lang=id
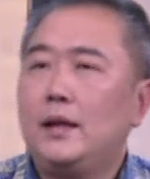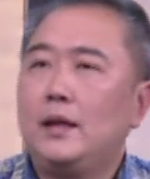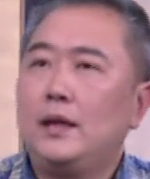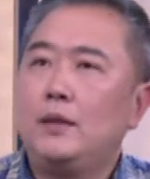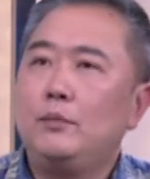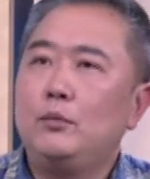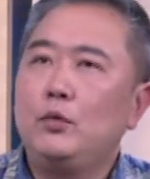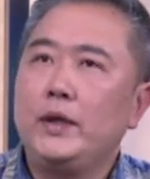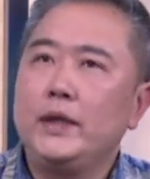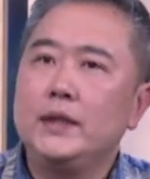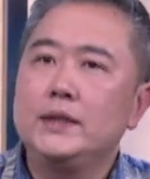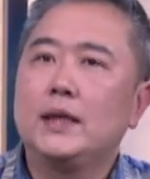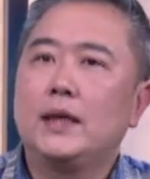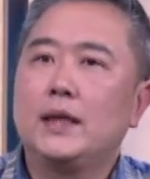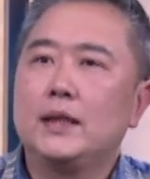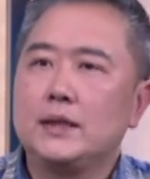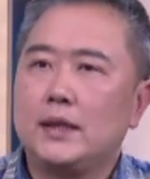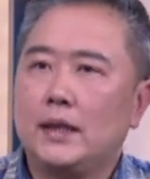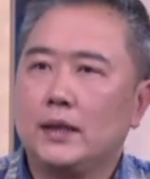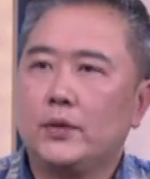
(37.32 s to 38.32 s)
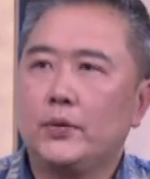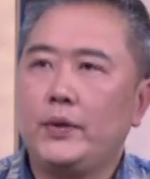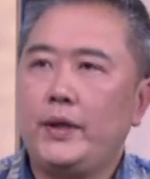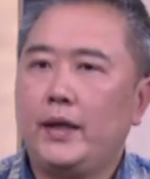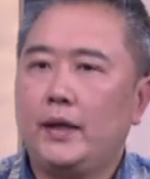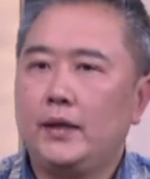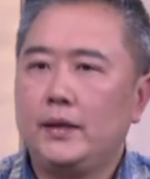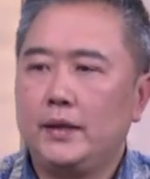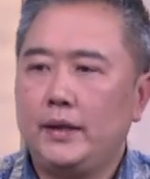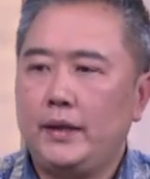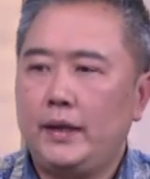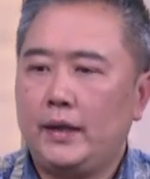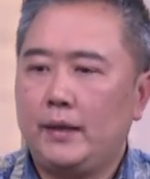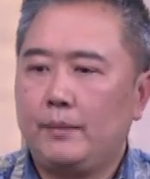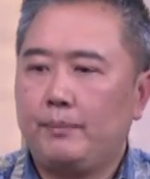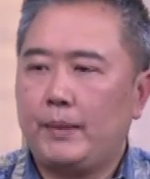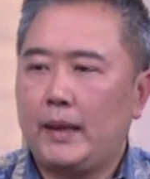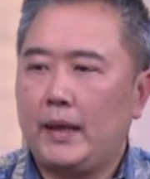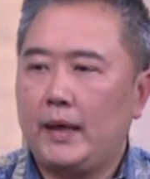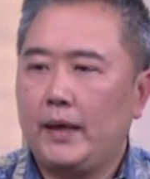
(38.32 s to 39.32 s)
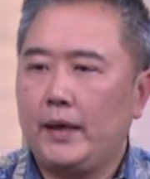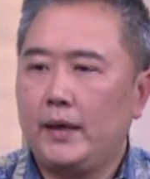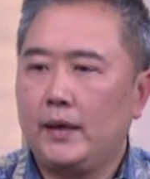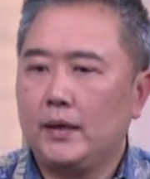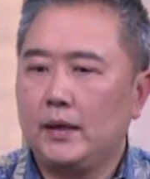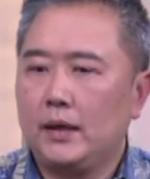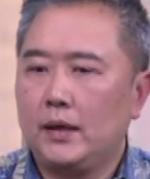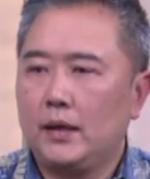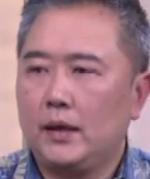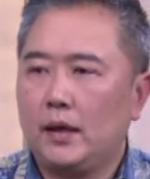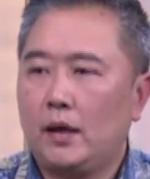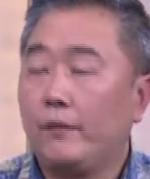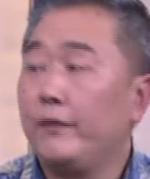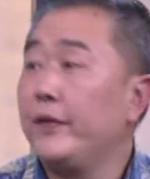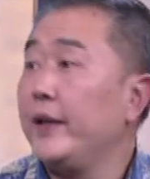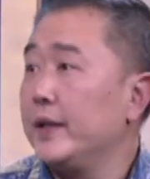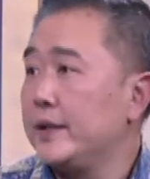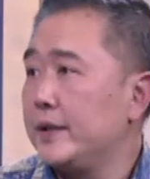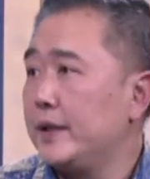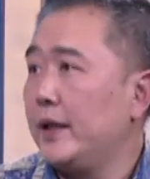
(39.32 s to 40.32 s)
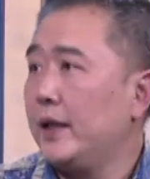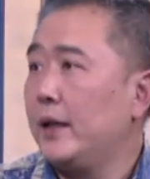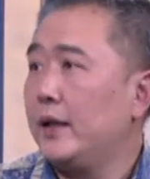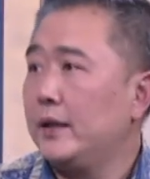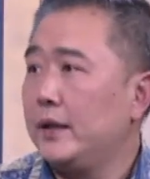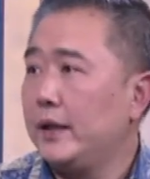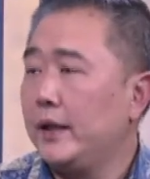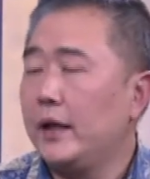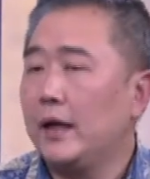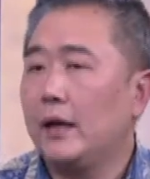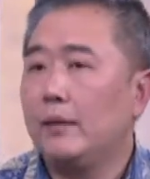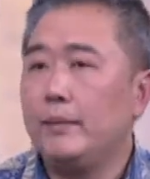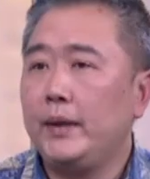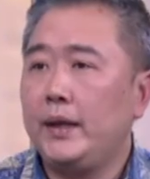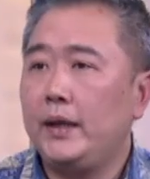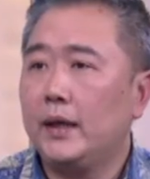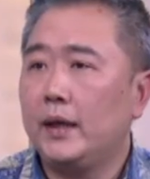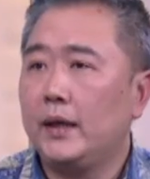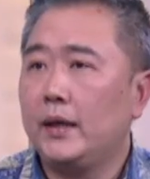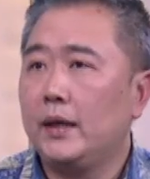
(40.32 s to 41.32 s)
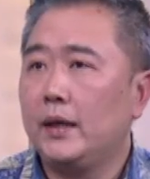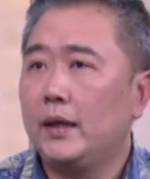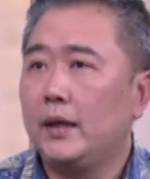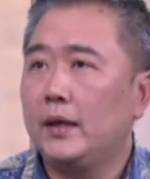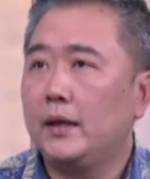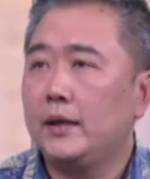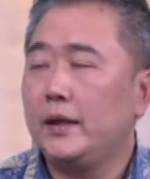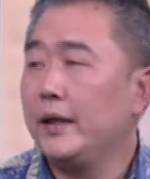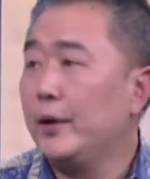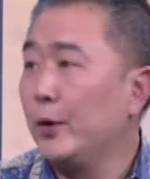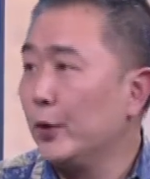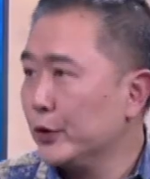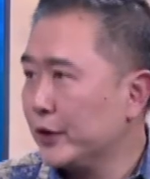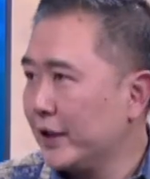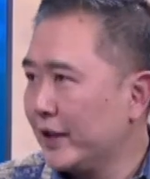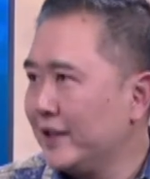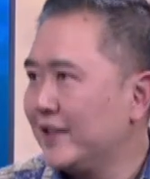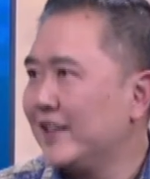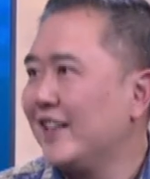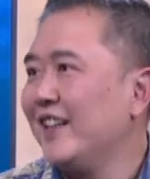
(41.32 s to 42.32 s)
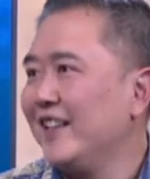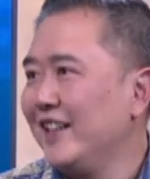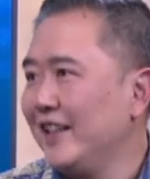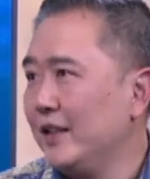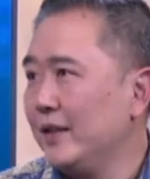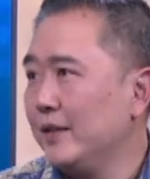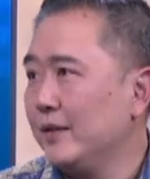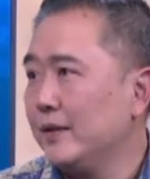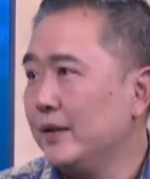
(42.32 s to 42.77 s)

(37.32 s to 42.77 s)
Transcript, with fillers: Uh, uh, mungkin salah satu banyak. yang yang paling uh, obvious ya di kami adalah di grocery tadi.